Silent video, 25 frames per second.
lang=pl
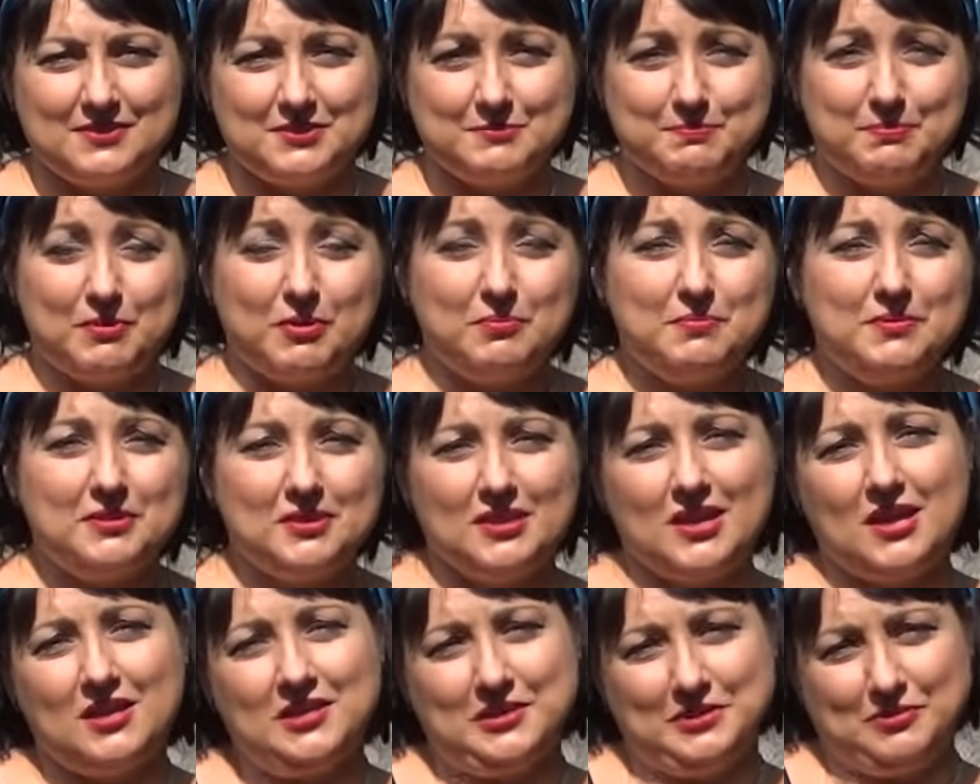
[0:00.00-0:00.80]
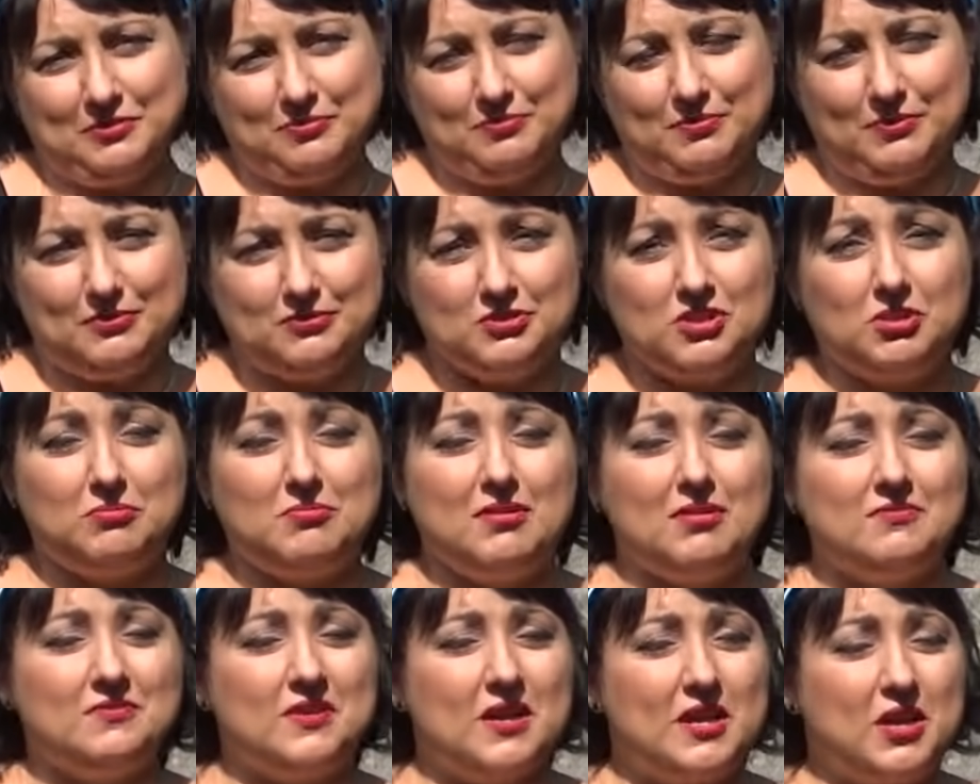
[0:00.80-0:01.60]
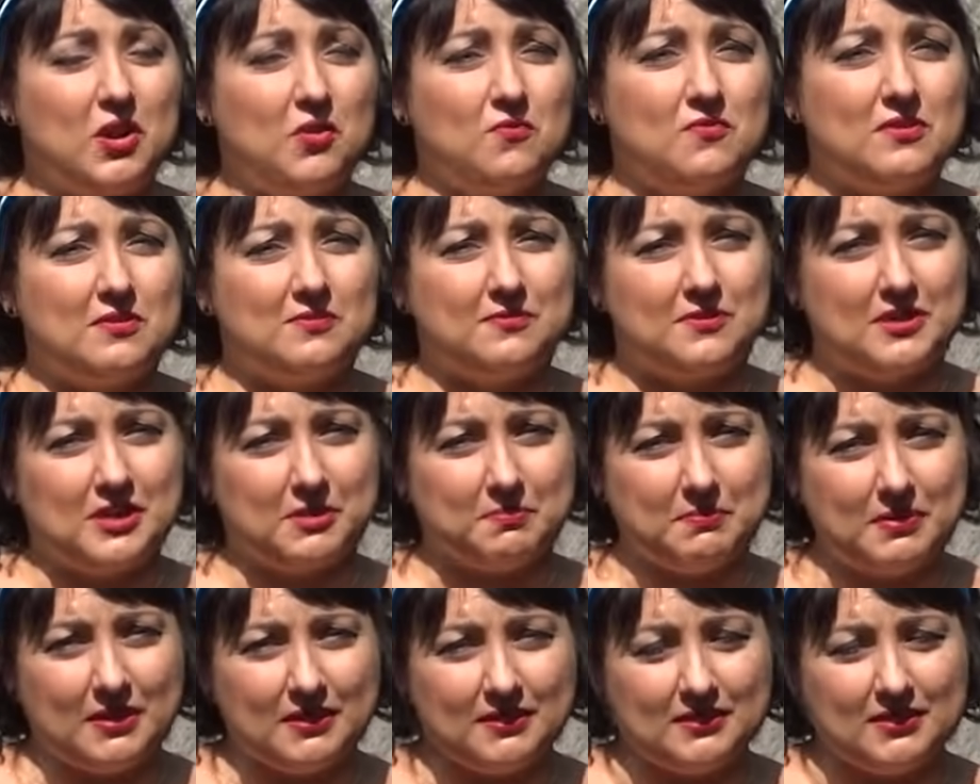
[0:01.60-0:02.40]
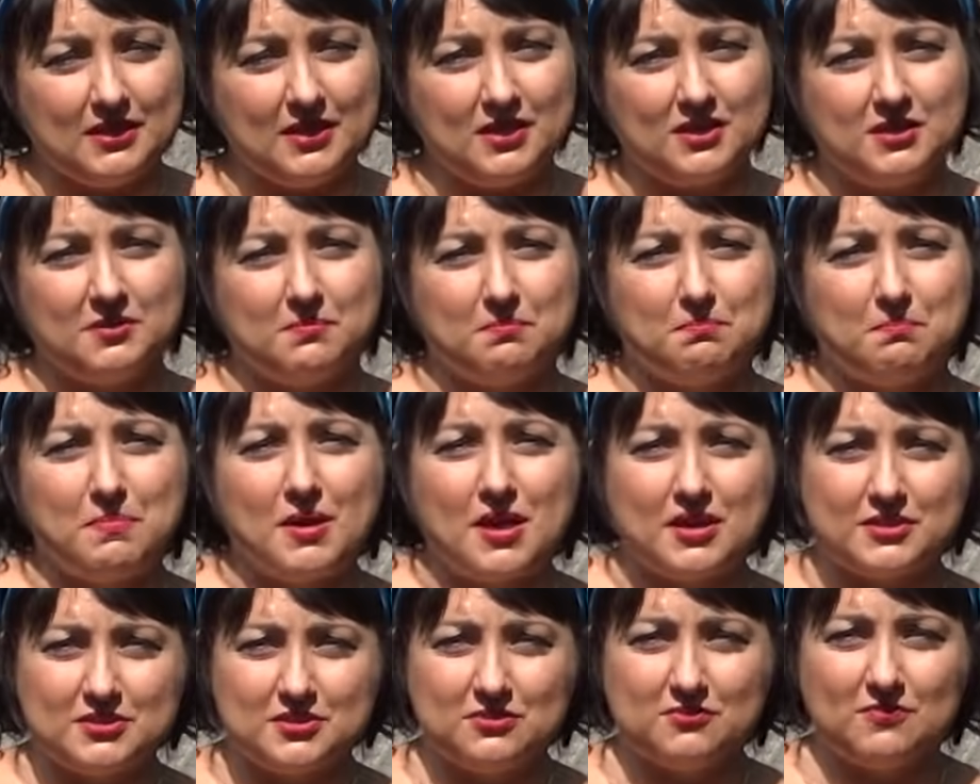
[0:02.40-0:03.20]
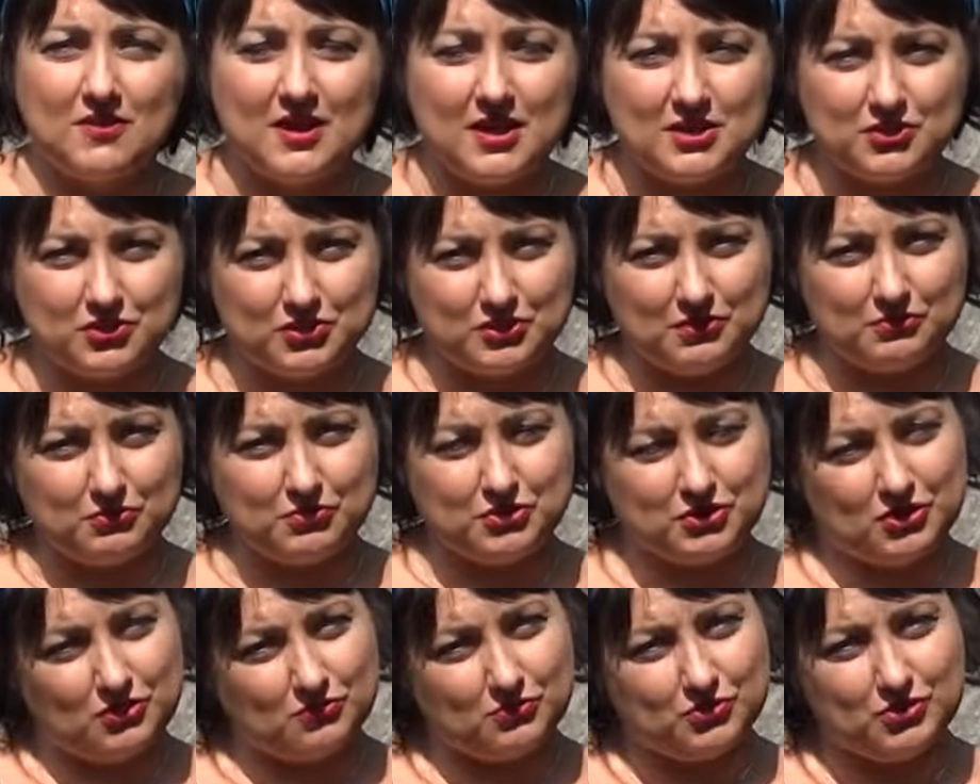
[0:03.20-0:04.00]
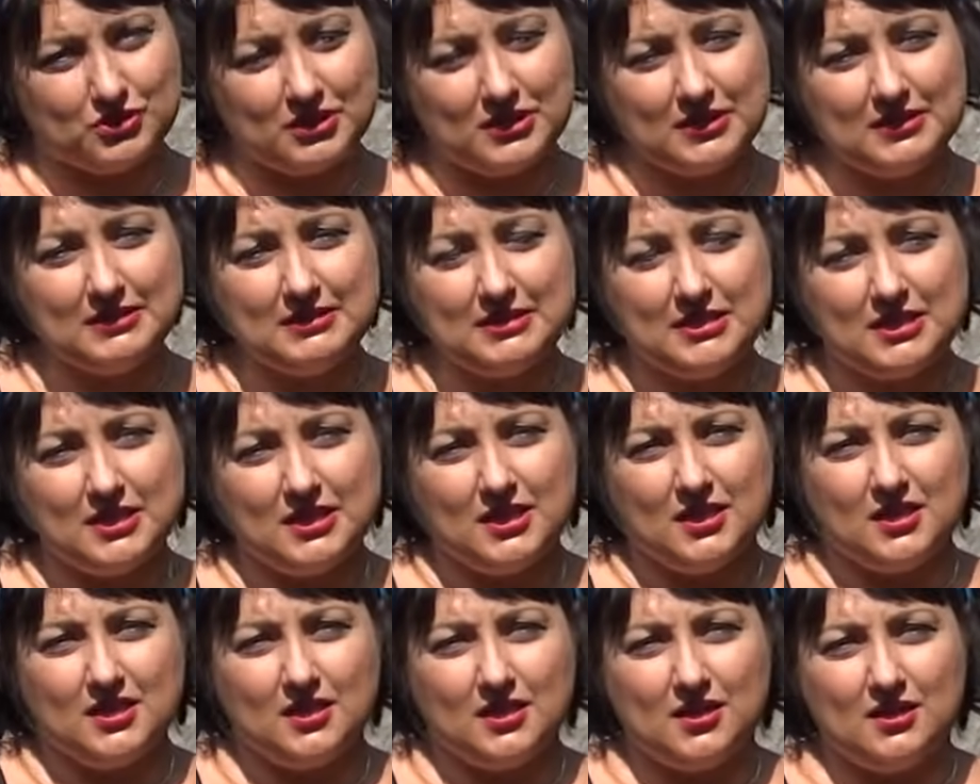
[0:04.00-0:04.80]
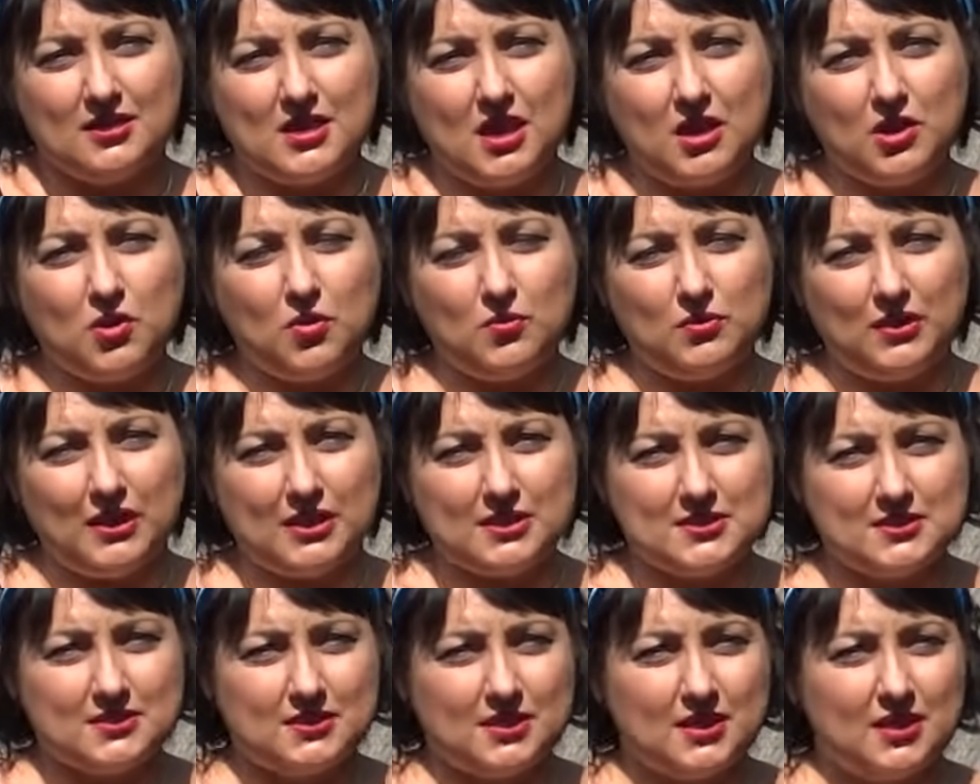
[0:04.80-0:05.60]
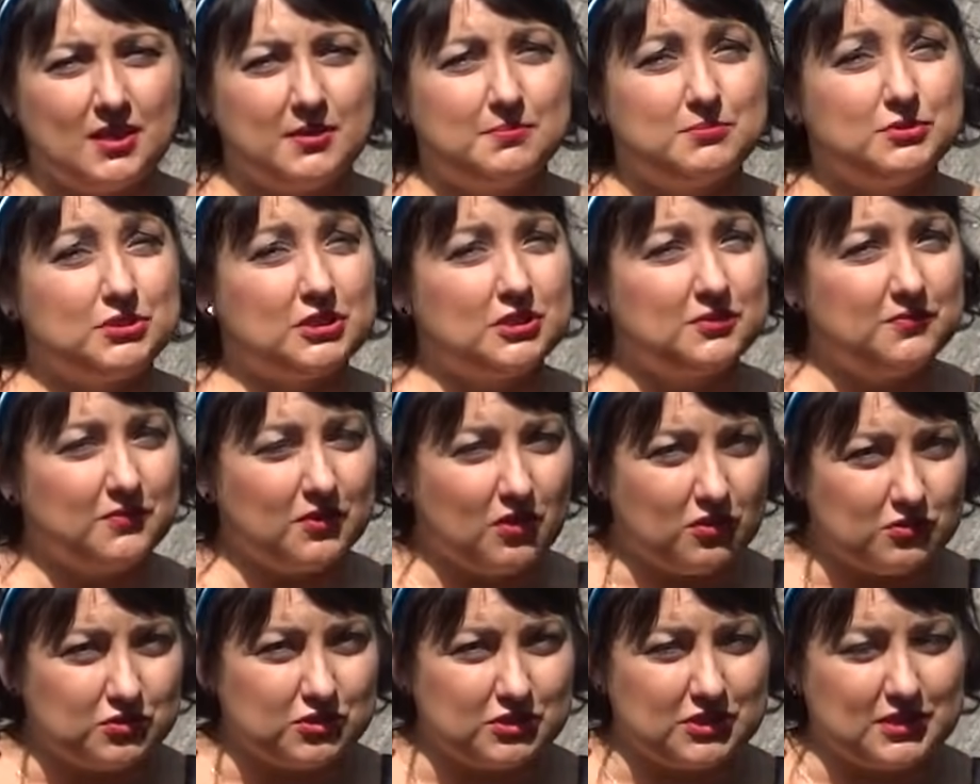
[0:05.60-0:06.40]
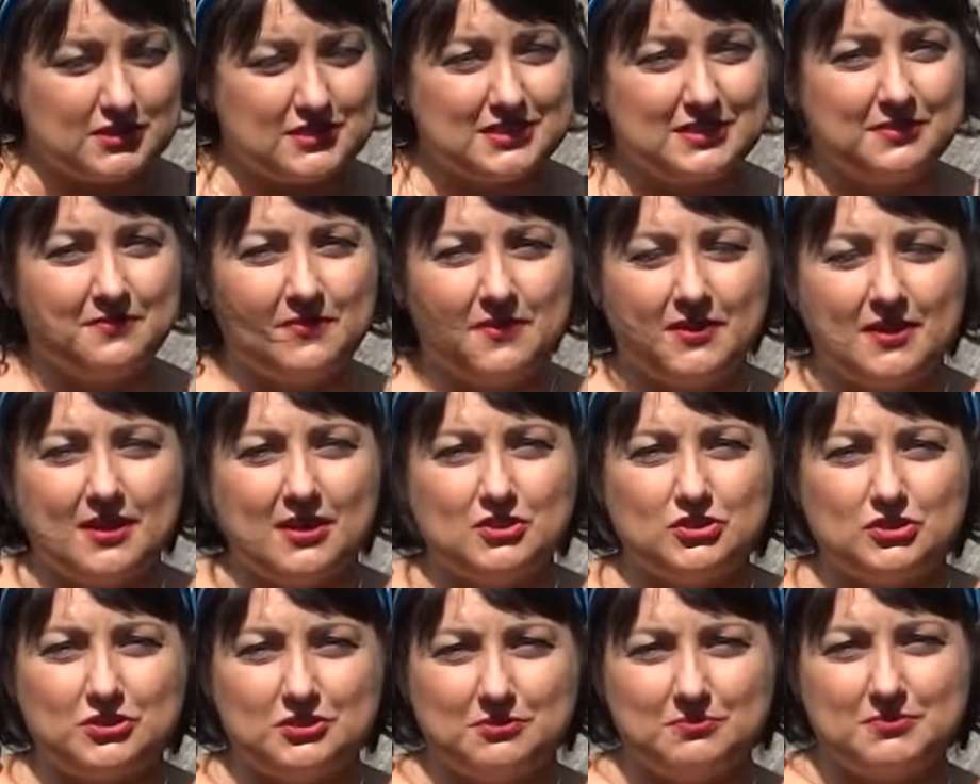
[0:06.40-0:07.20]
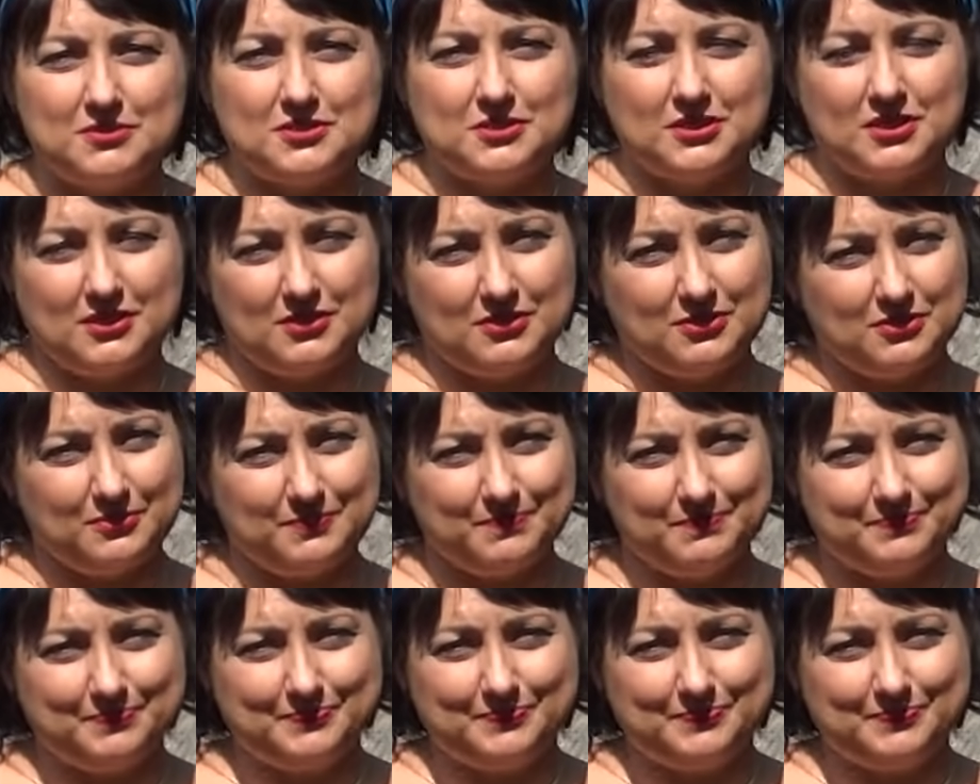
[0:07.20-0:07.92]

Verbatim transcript: wspominają bądź omawiają we fragmentach bardzo ważną książkę, jaką jest Przedwiośnie Stefana Żeromskiego.